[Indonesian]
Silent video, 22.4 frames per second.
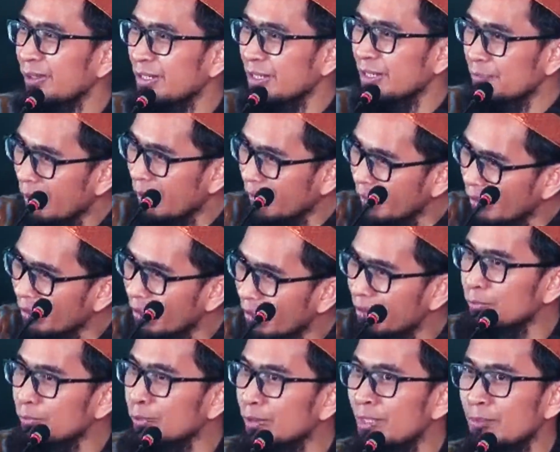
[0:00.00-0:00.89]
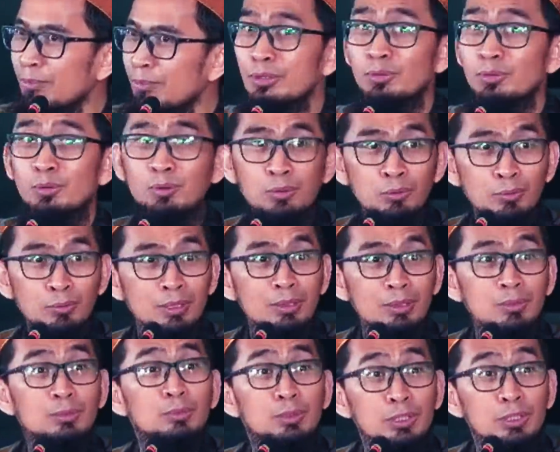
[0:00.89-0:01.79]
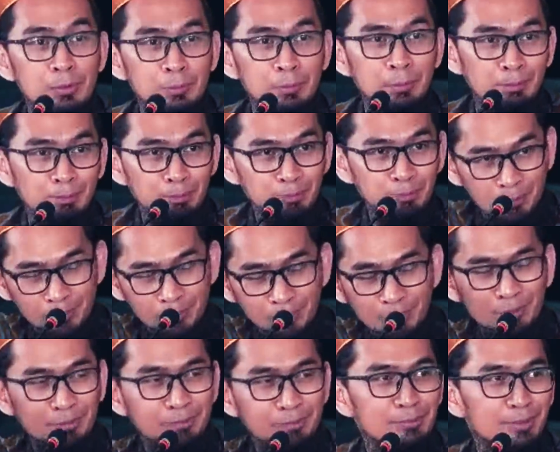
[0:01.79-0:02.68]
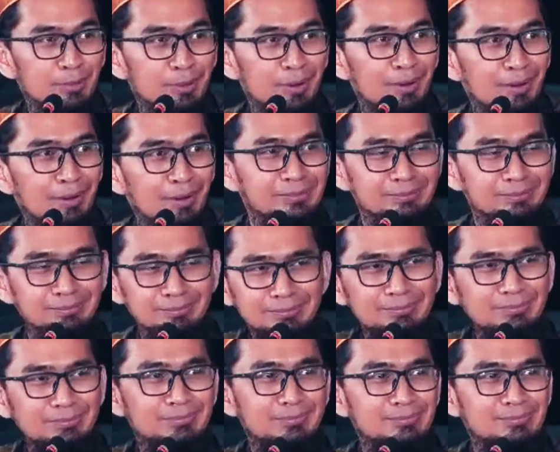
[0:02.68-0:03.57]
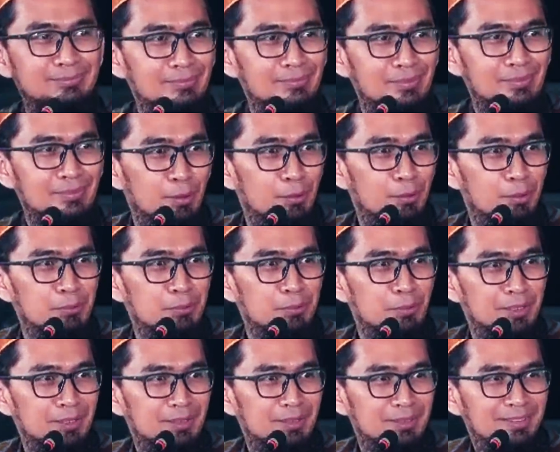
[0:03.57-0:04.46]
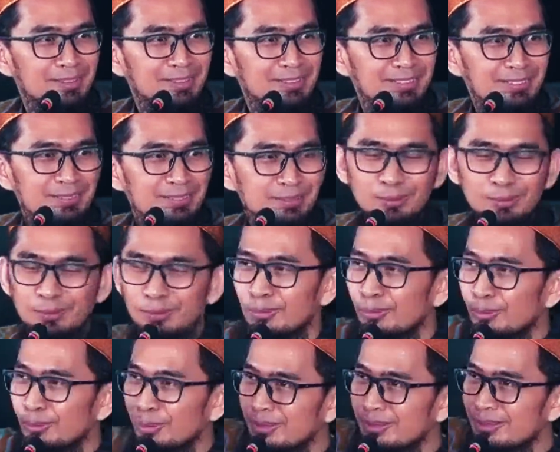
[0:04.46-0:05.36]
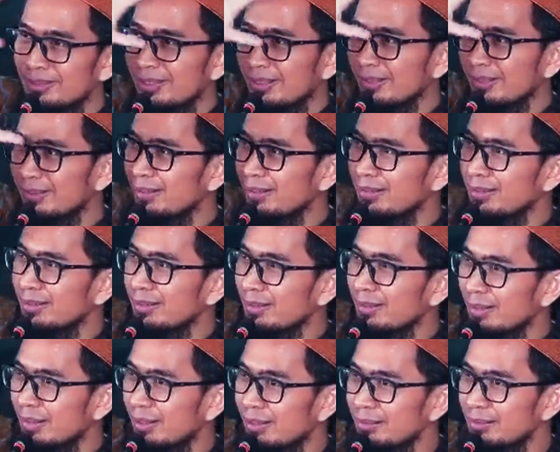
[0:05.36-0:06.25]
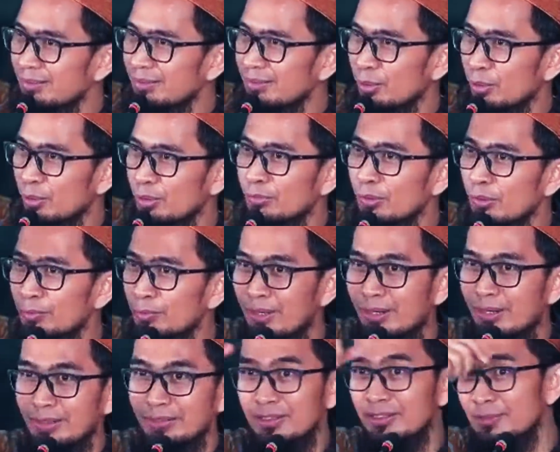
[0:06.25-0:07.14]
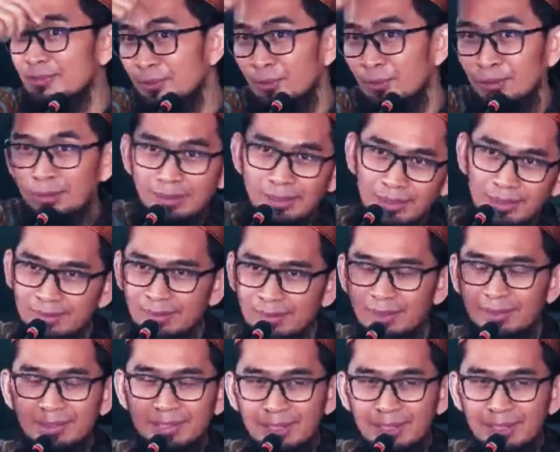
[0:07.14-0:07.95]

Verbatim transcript: ya, kalau dipakai alhamdulillah begitu keluar kuning. Ya, nggak apa-apa turun cek lagi kan turun mobil kaca spion lihat